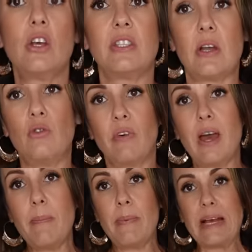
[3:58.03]
ça
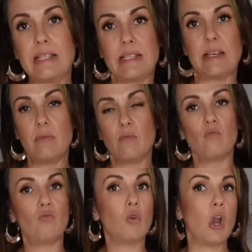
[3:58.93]
devrait passer.
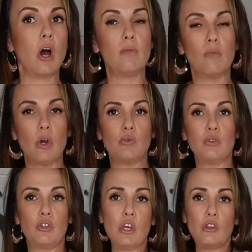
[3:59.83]
Voilà, bah
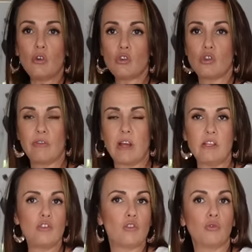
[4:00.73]
écoutez, non, je
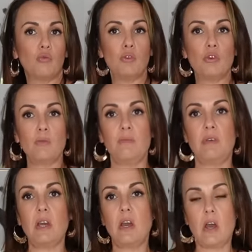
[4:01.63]
valide, je le trouve plutôt mimi.
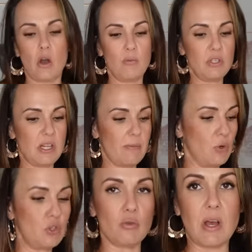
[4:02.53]
En plus, les
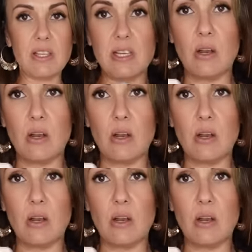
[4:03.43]
manches sont assez